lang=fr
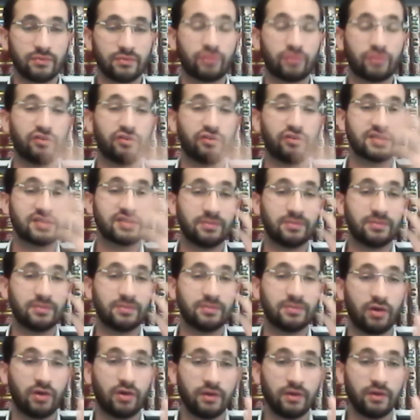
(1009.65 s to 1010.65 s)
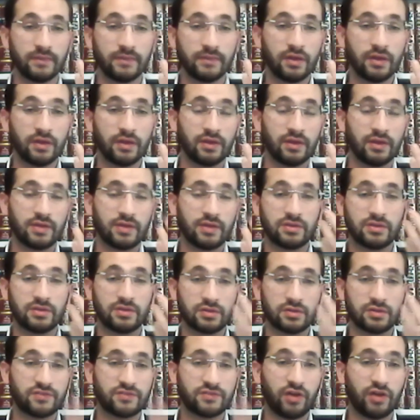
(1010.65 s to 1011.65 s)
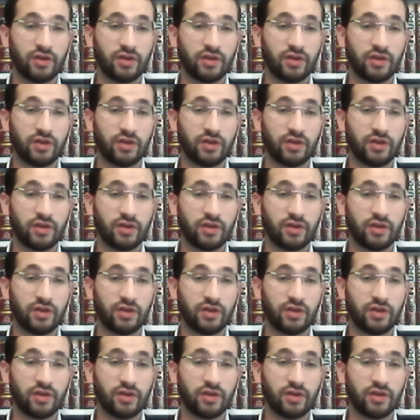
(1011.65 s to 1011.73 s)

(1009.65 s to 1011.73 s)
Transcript: Donc forcément, il dit Tosfot,